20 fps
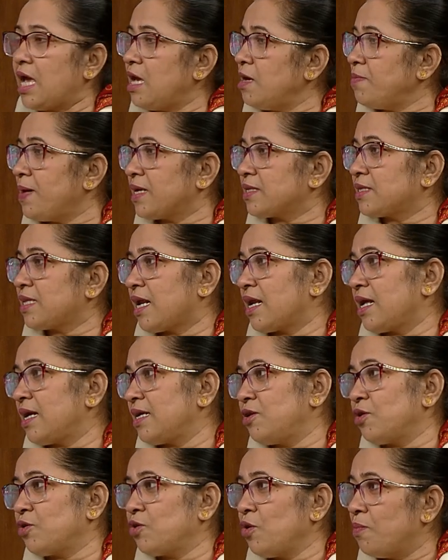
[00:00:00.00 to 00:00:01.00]
এইবার তারা
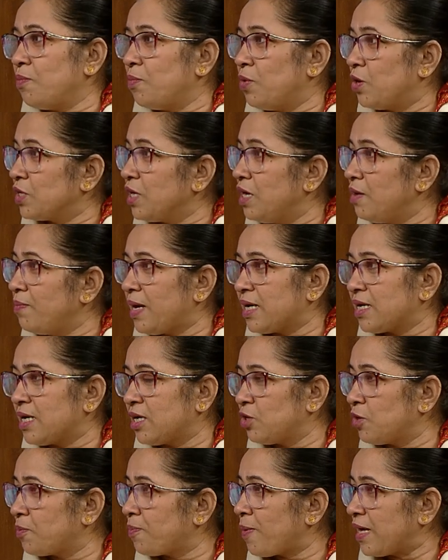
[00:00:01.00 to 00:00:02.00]
এরকম মডেল
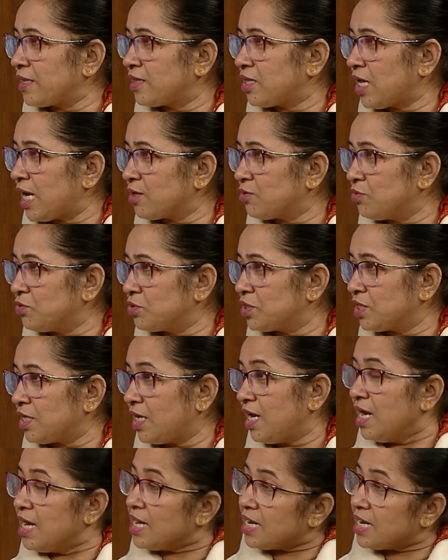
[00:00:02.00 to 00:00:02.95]
বানানোর তারা করছে